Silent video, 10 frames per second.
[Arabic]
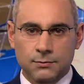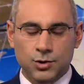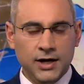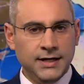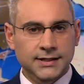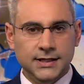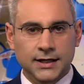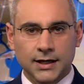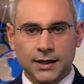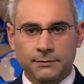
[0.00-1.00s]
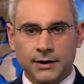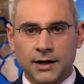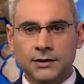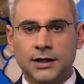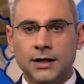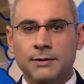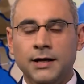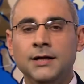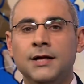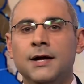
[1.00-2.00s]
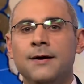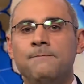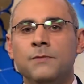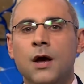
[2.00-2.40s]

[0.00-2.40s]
مركزا على مناطق مارينكا